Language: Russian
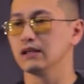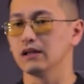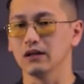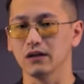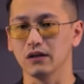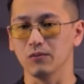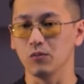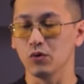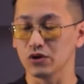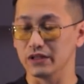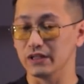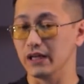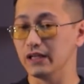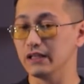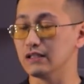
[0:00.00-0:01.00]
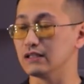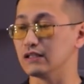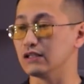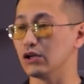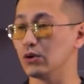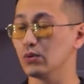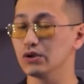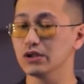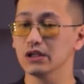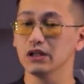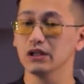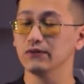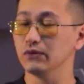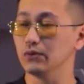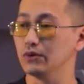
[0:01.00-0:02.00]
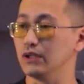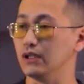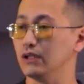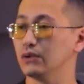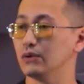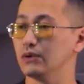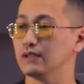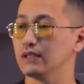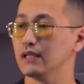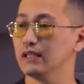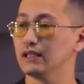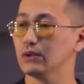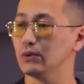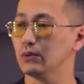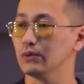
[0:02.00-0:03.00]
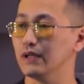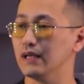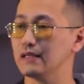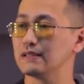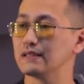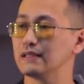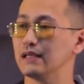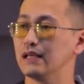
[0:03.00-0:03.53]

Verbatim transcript: э, может находиться снаружи и внутри. То есть это у нас